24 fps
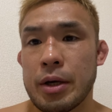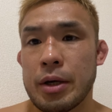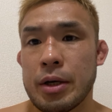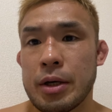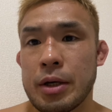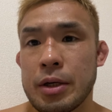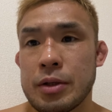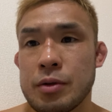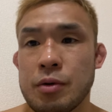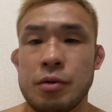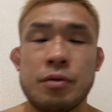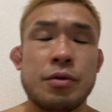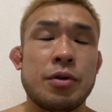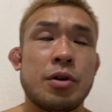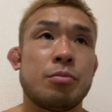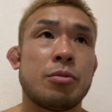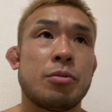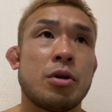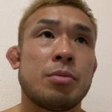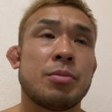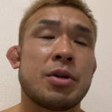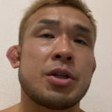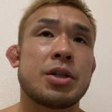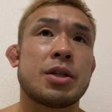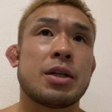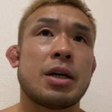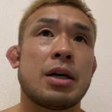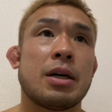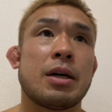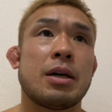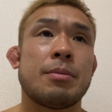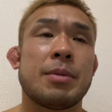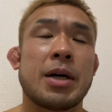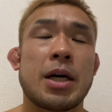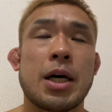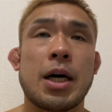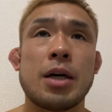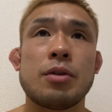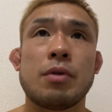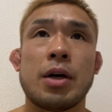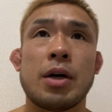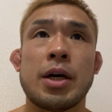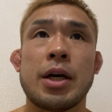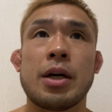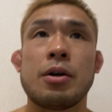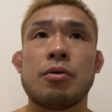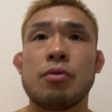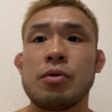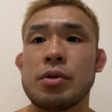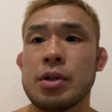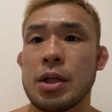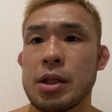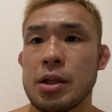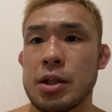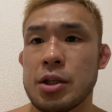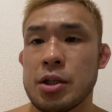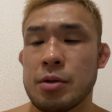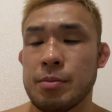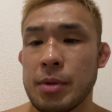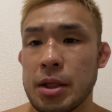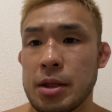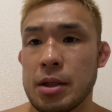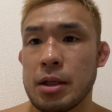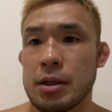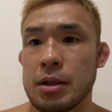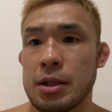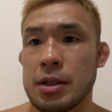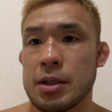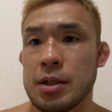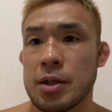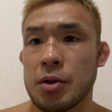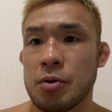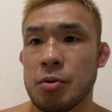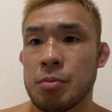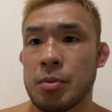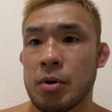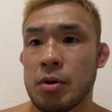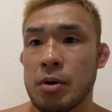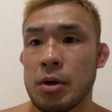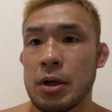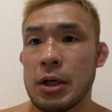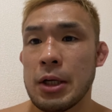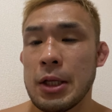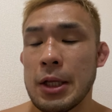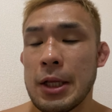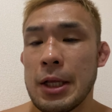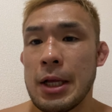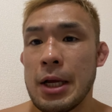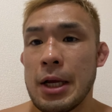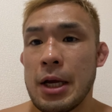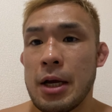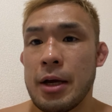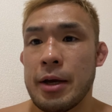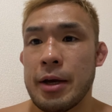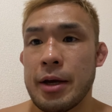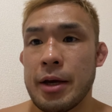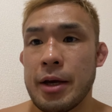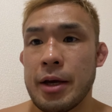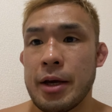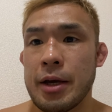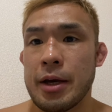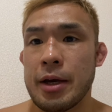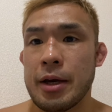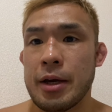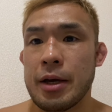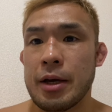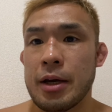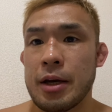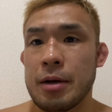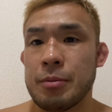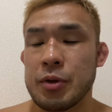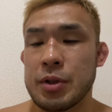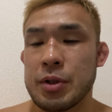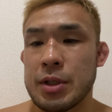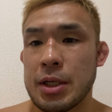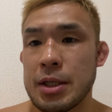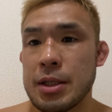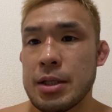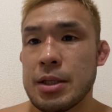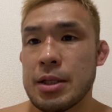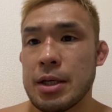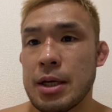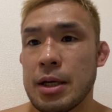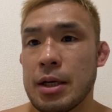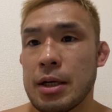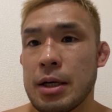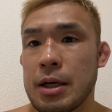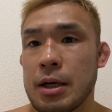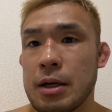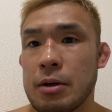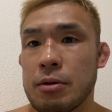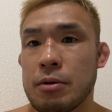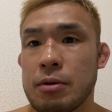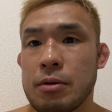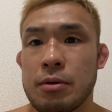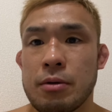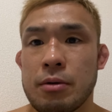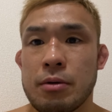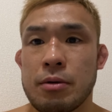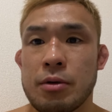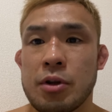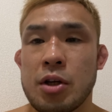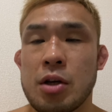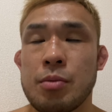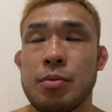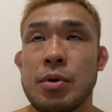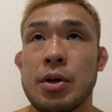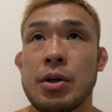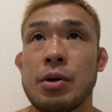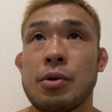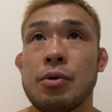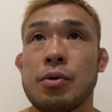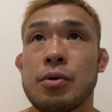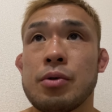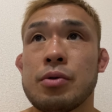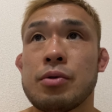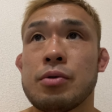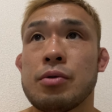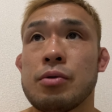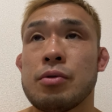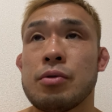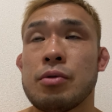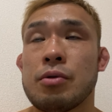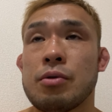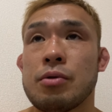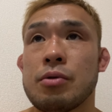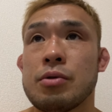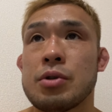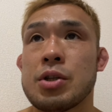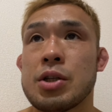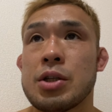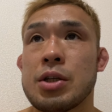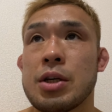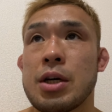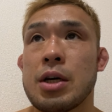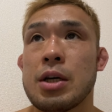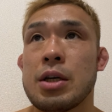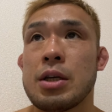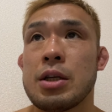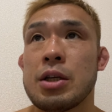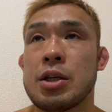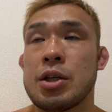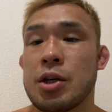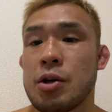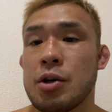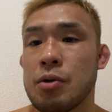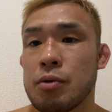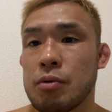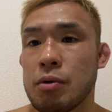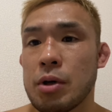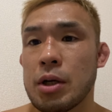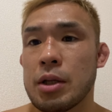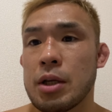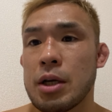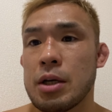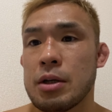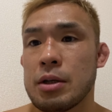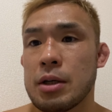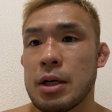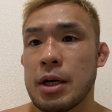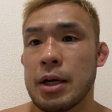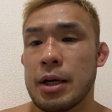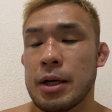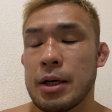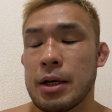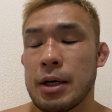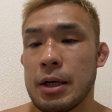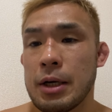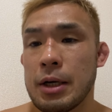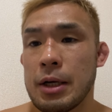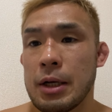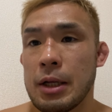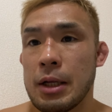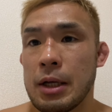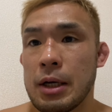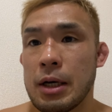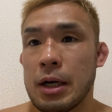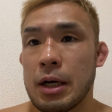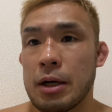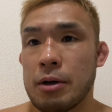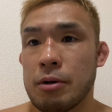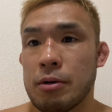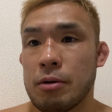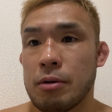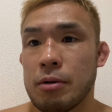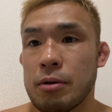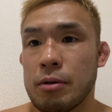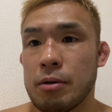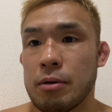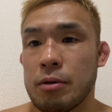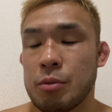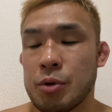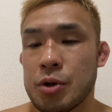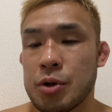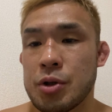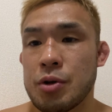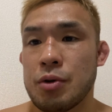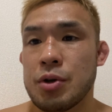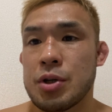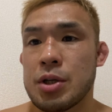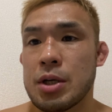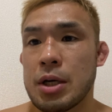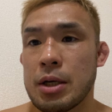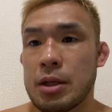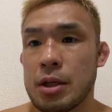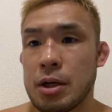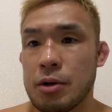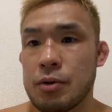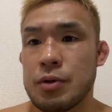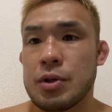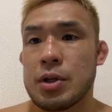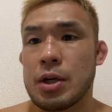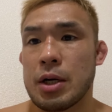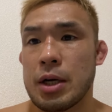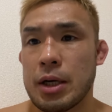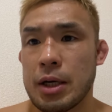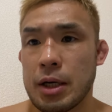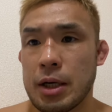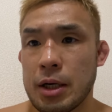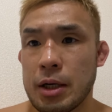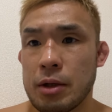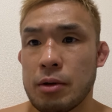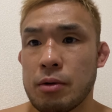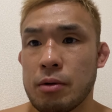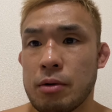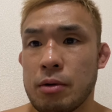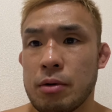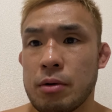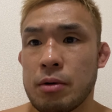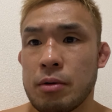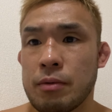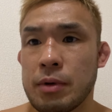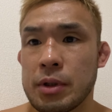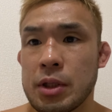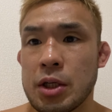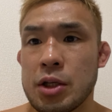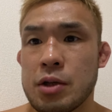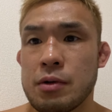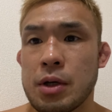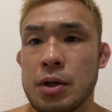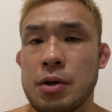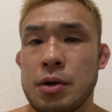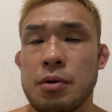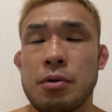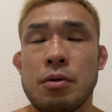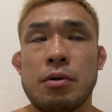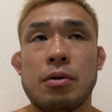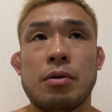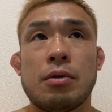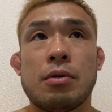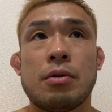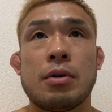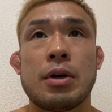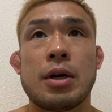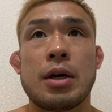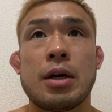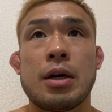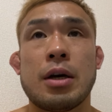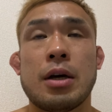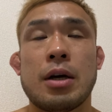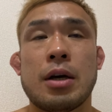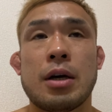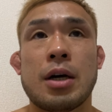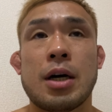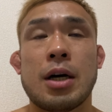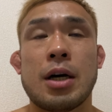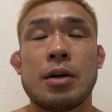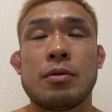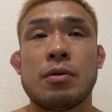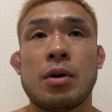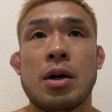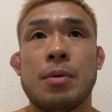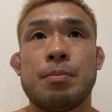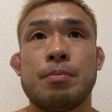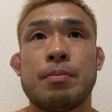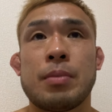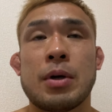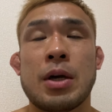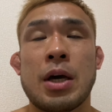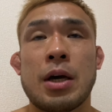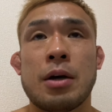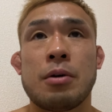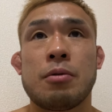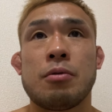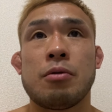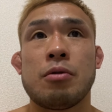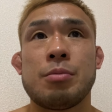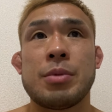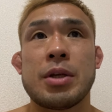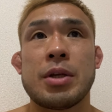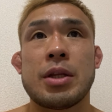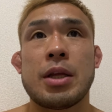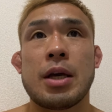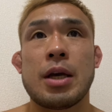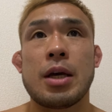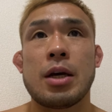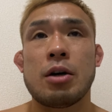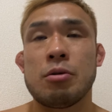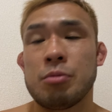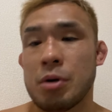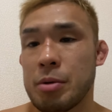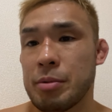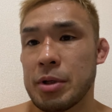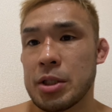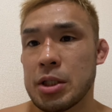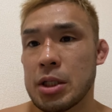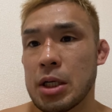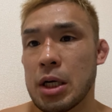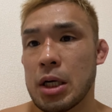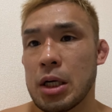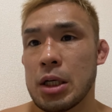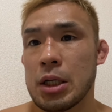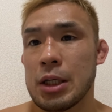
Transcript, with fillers: えー、そういうふうに思いました。えー、まあ、カードは変更になってしまったんですけども、えー、もう全然、あのティム・エリオットとの試合に引きを取らないぐらい、あの面白い試合になるんじゃないかなと、私は今日、えー、カード変更を見て思いました。